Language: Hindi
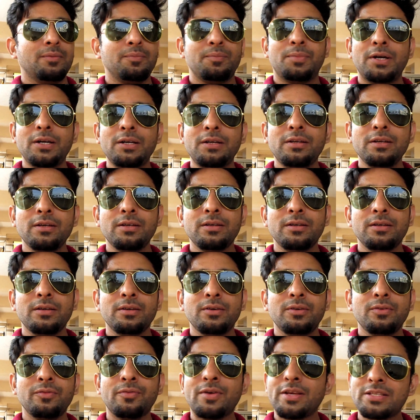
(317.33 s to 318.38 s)
but
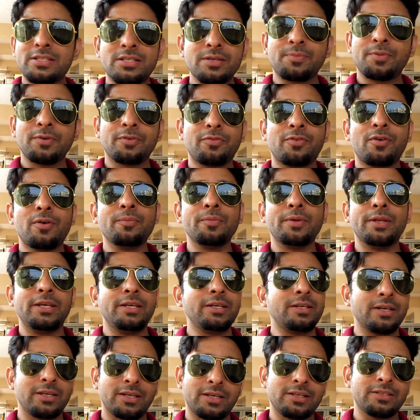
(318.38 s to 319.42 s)
वैसे परफॉर्म नहीं
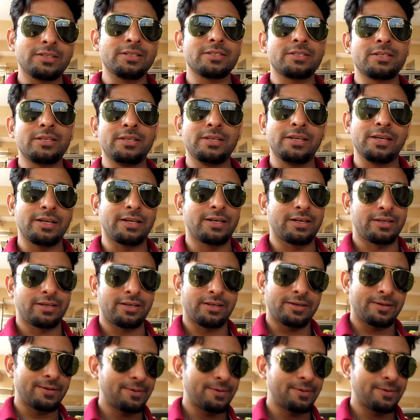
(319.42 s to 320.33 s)
करेगा जैसे ये करेगा